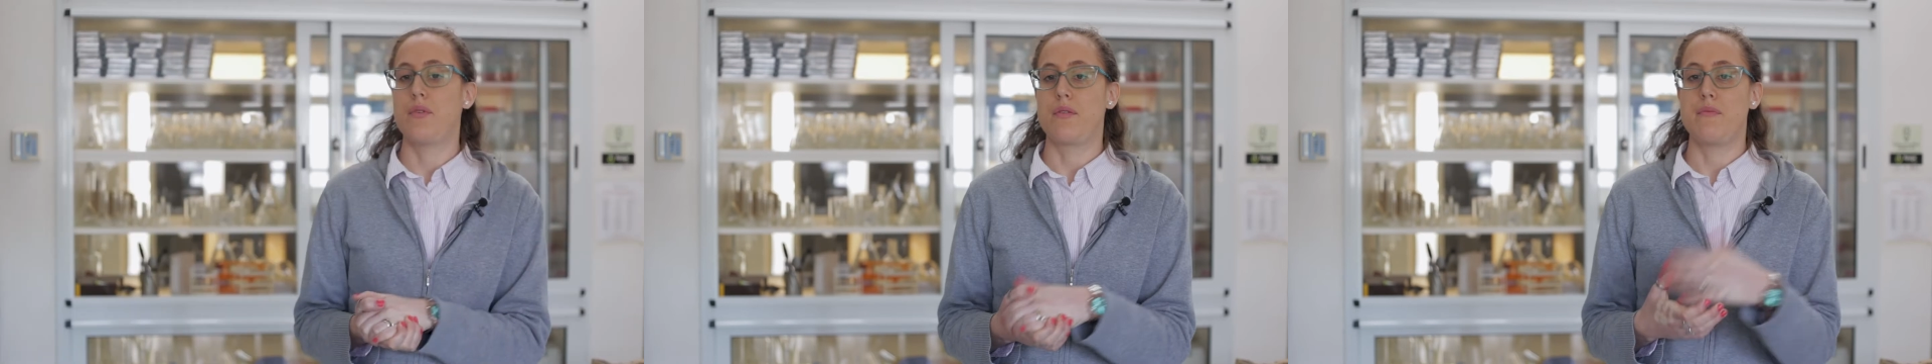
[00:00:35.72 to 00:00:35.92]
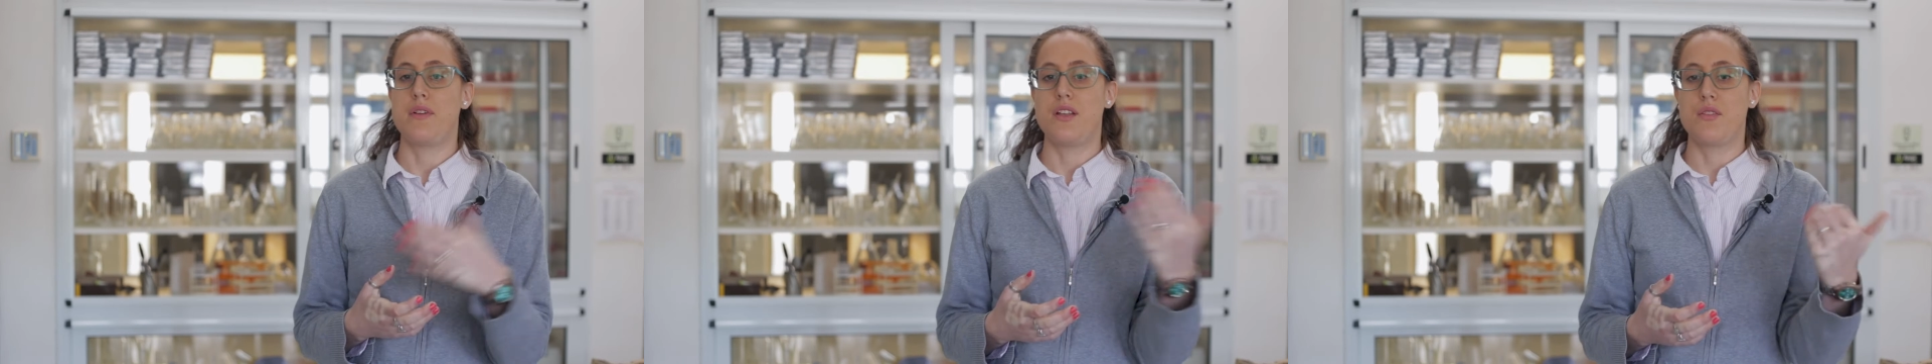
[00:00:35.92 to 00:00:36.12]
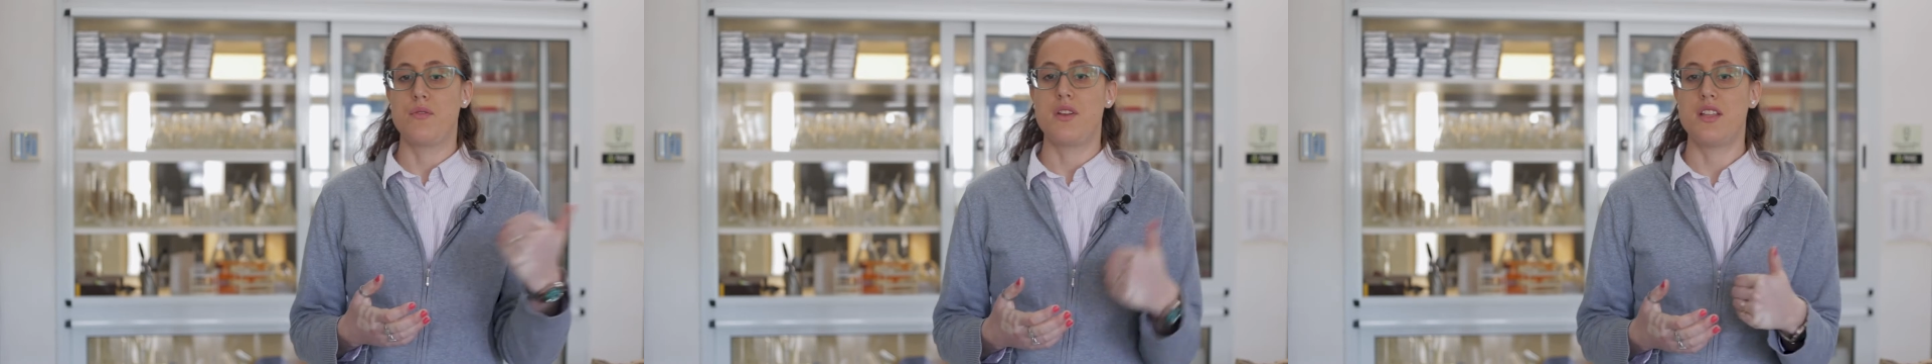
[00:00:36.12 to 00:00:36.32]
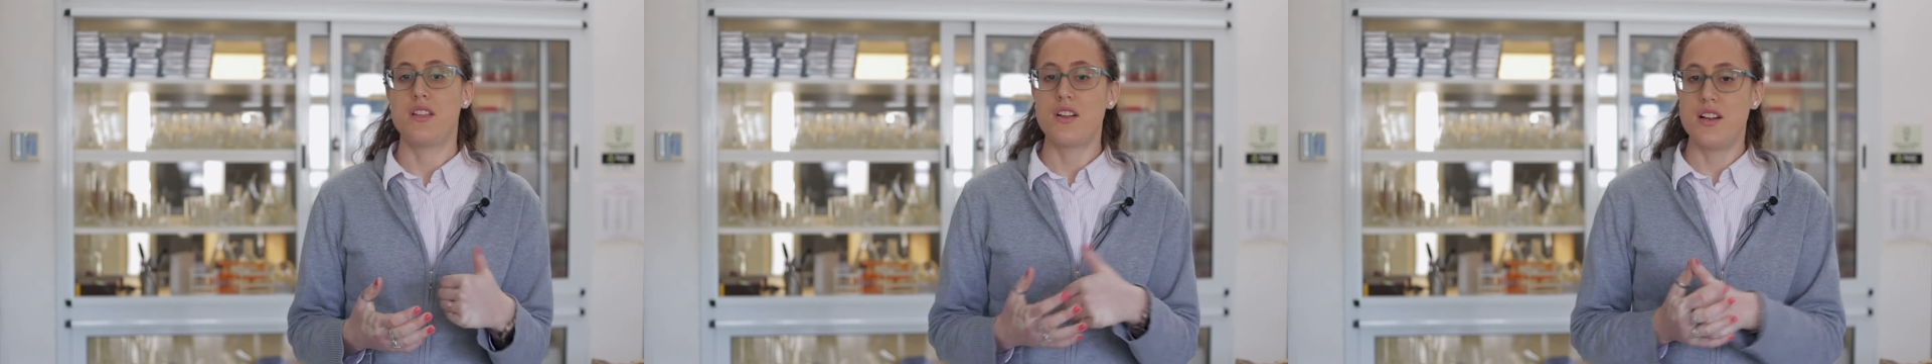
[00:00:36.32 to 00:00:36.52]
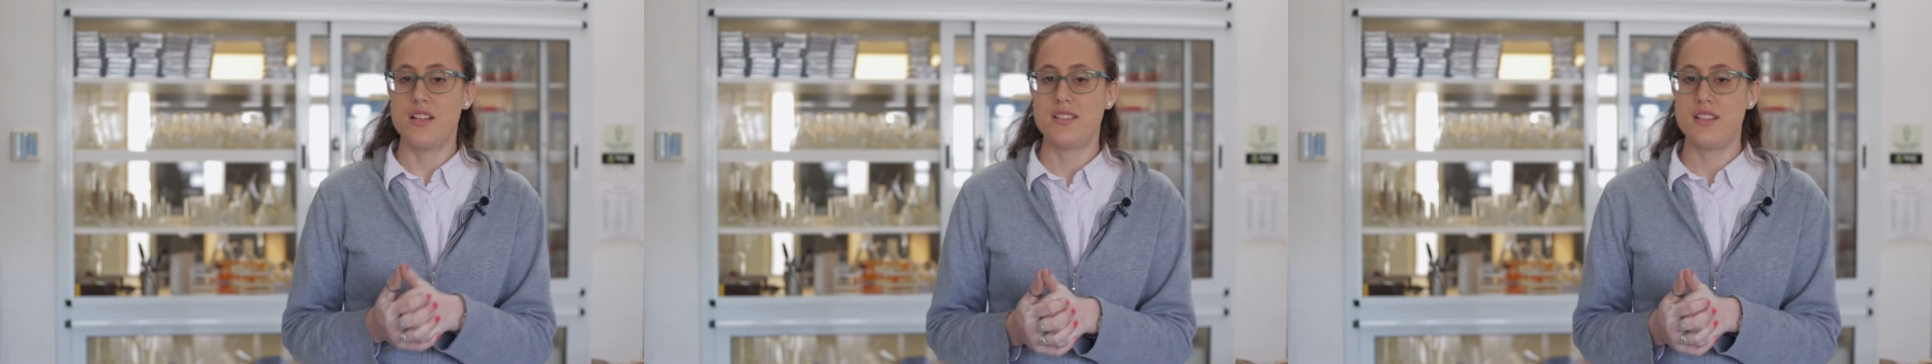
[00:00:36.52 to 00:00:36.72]
por medio de una
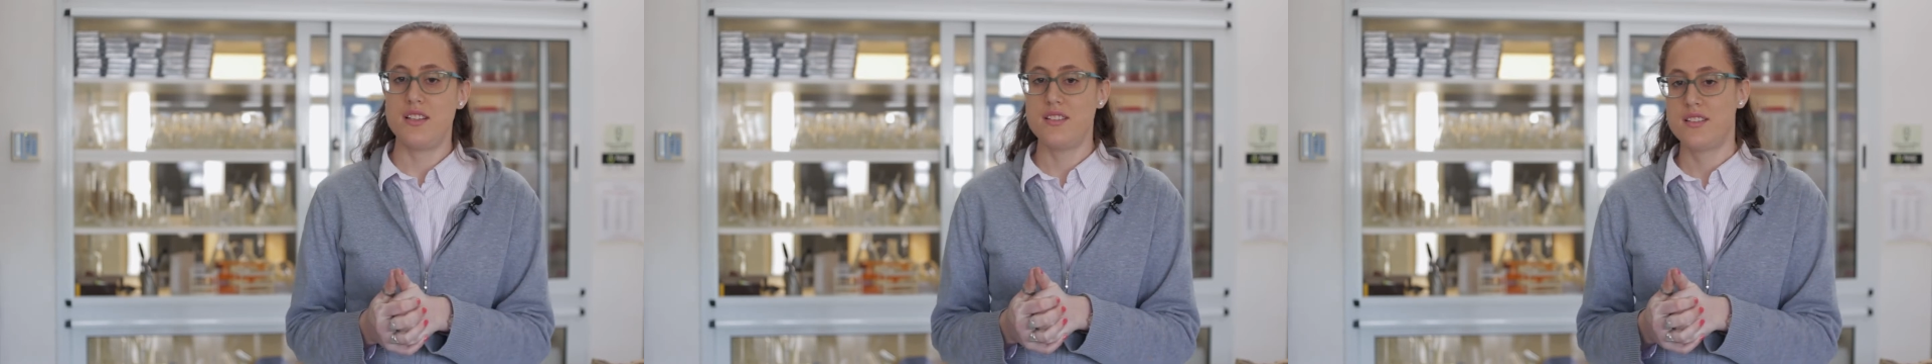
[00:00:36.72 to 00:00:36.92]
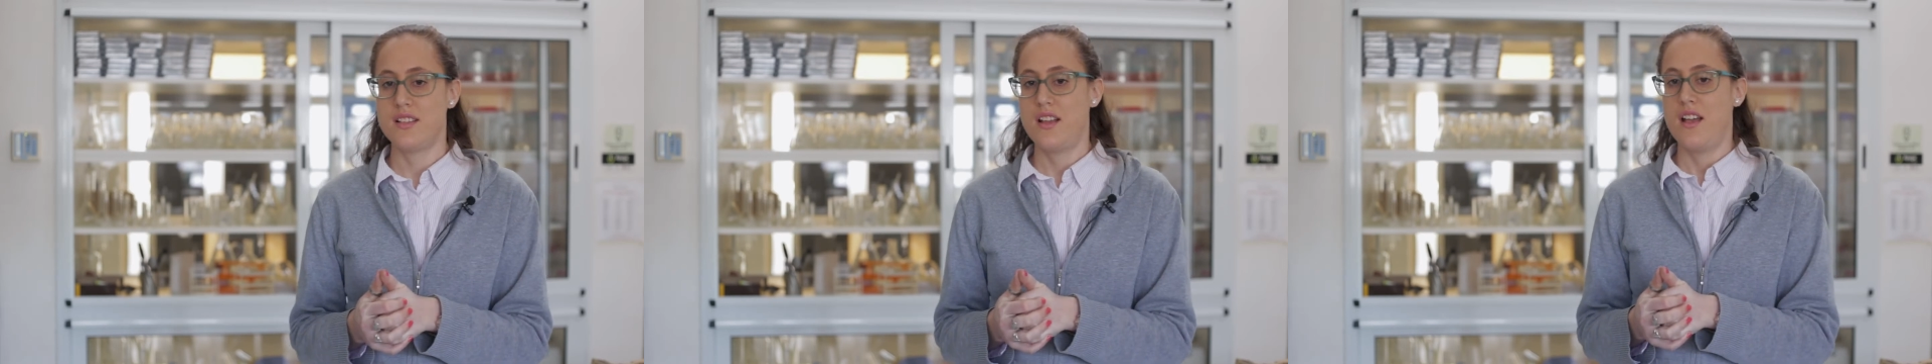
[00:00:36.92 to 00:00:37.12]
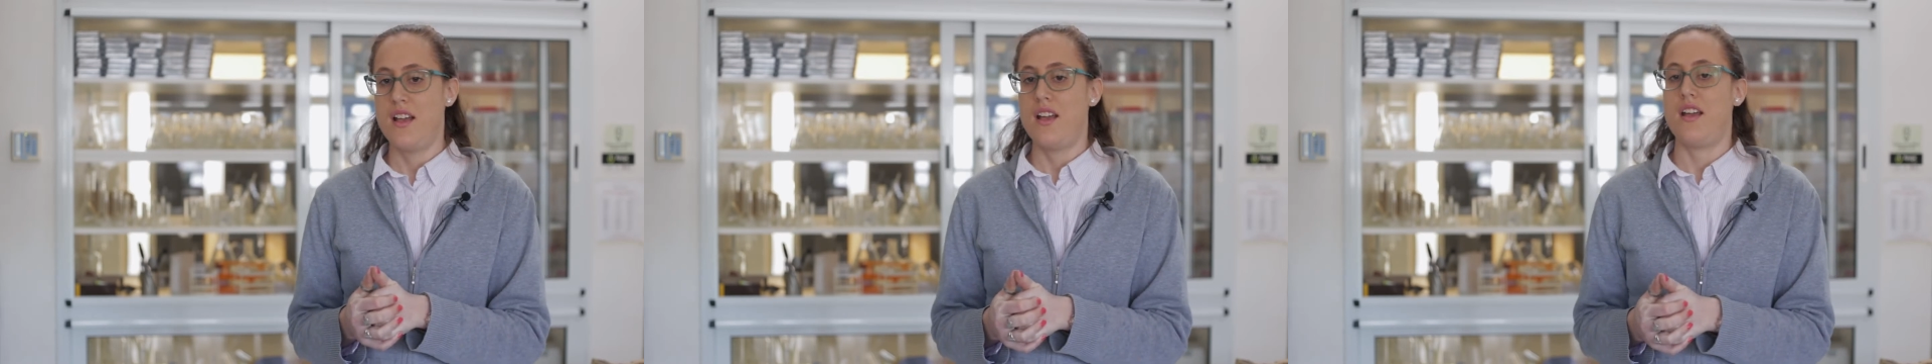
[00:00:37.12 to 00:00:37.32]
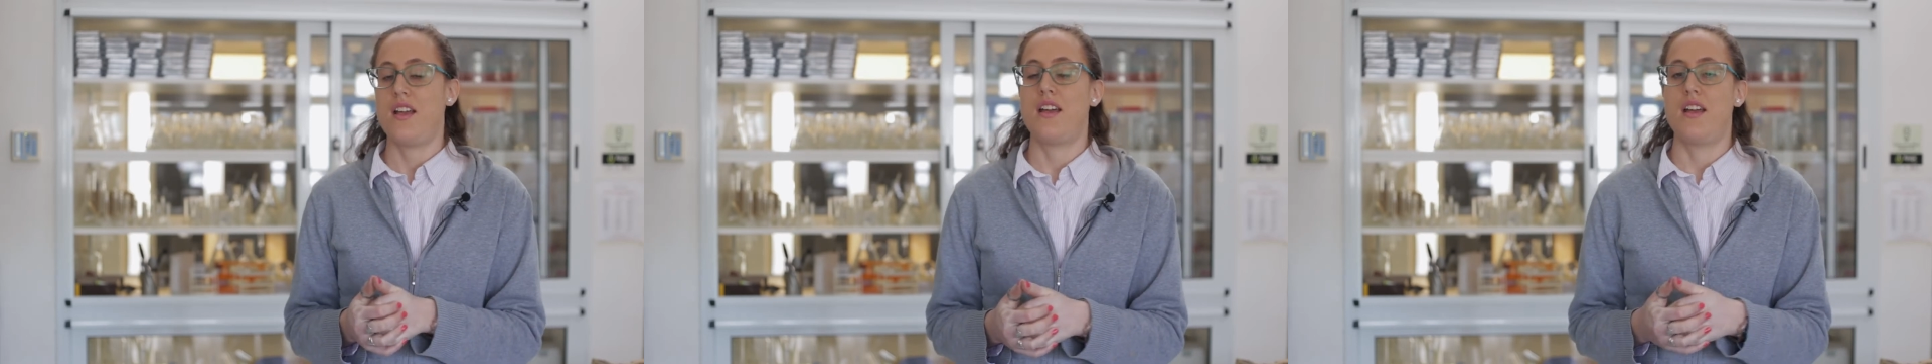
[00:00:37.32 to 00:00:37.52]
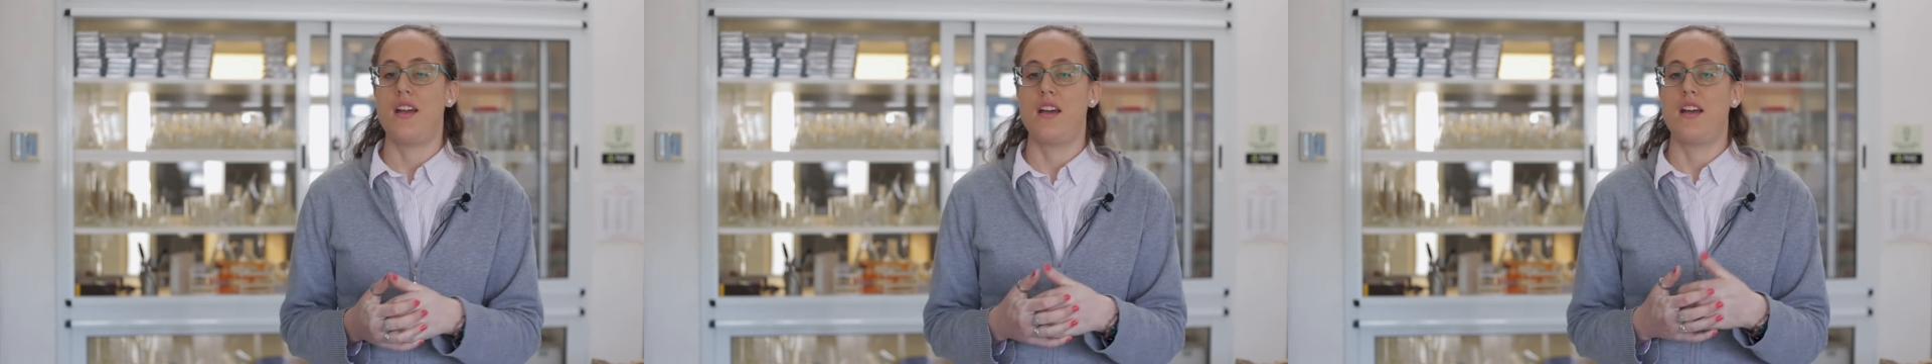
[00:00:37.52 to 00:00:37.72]
hidrólisis
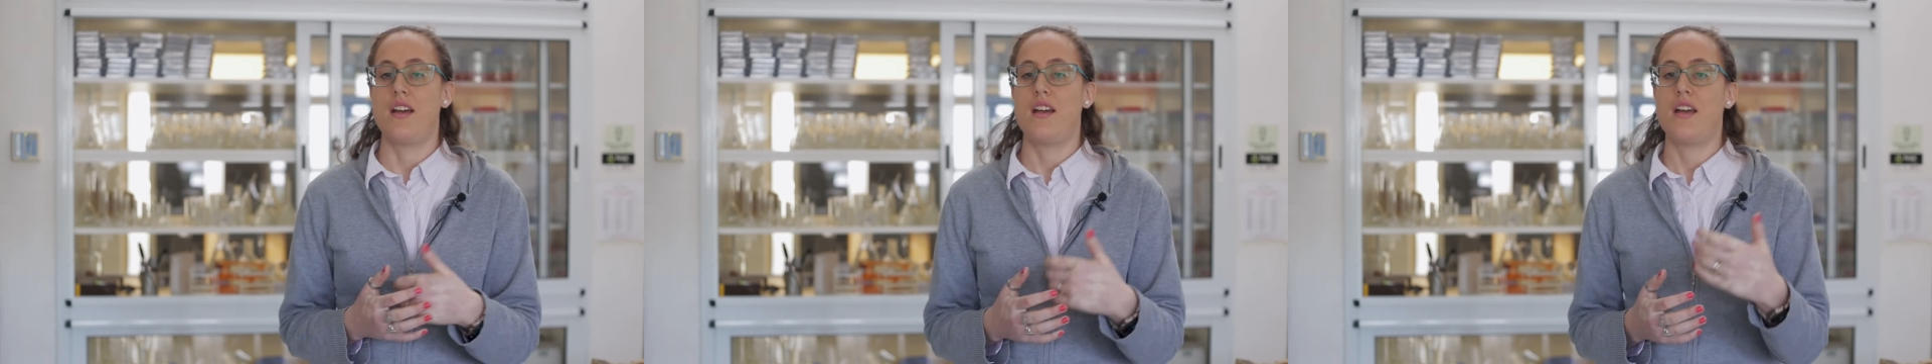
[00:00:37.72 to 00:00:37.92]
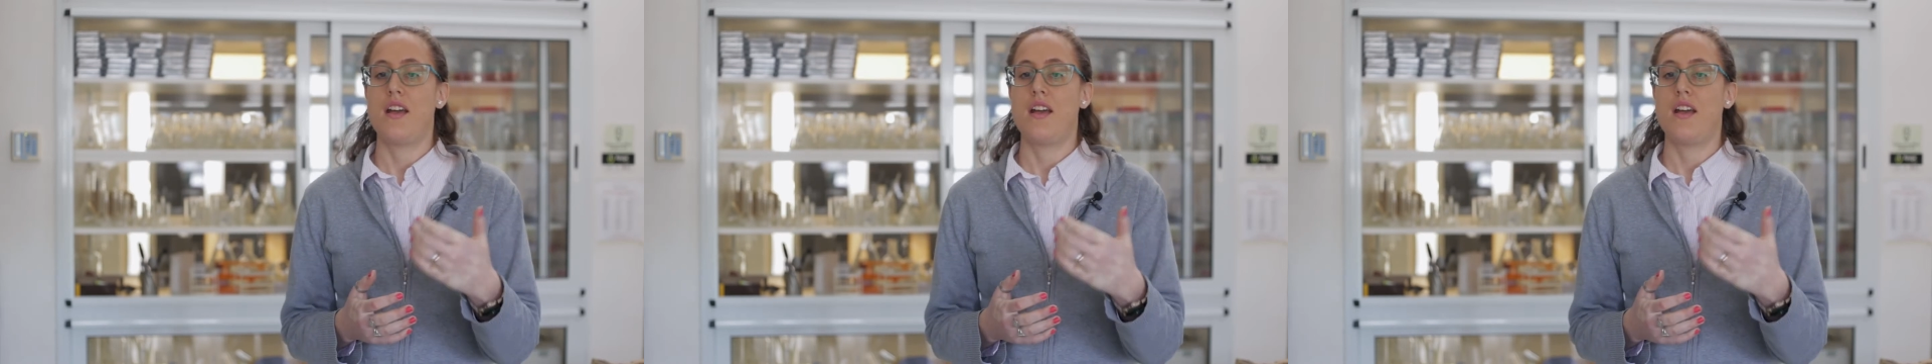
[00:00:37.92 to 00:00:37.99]
eh,